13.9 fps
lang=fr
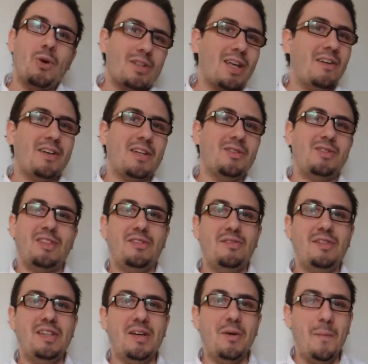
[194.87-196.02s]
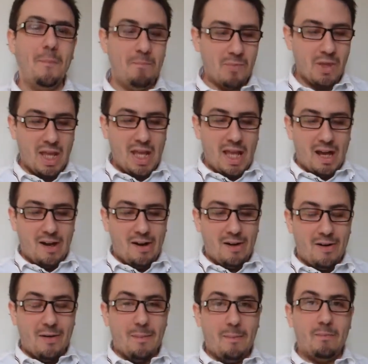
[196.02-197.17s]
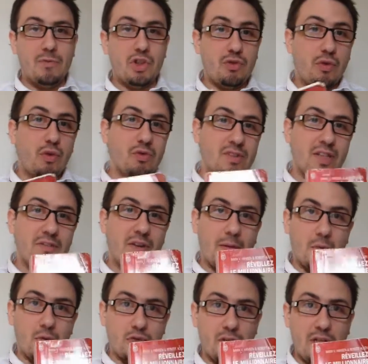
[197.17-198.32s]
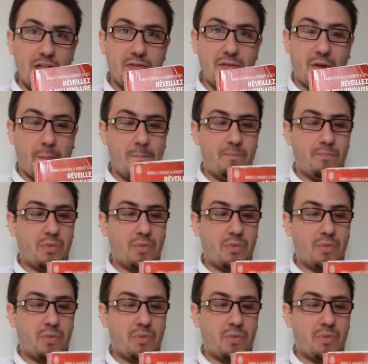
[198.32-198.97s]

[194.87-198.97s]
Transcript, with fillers: au travers de cette vidéo. Euh, je vous conseille vraiment ce livre